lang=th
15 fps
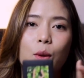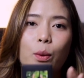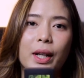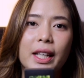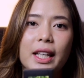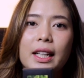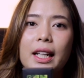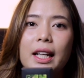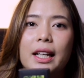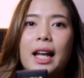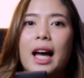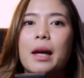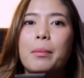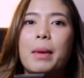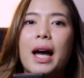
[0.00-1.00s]
ตัวที่ติ๊ก
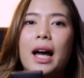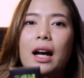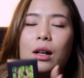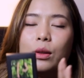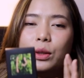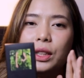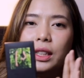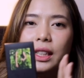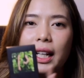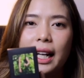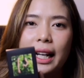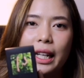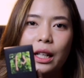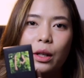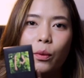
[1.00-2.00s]
ได้มาเขาชื่อ
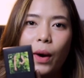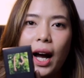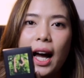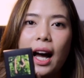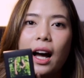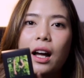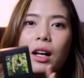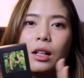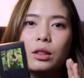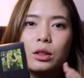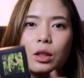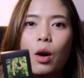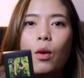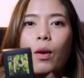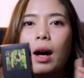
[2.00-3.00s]
กลิ่นว่า
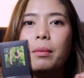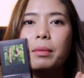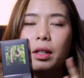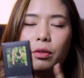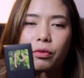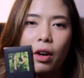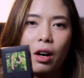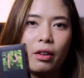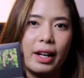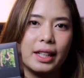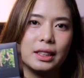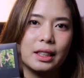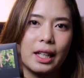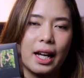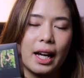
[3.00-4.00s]
Soul of the
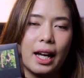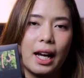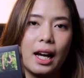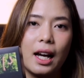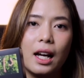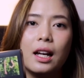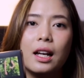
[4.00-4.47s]
Forest นะคะ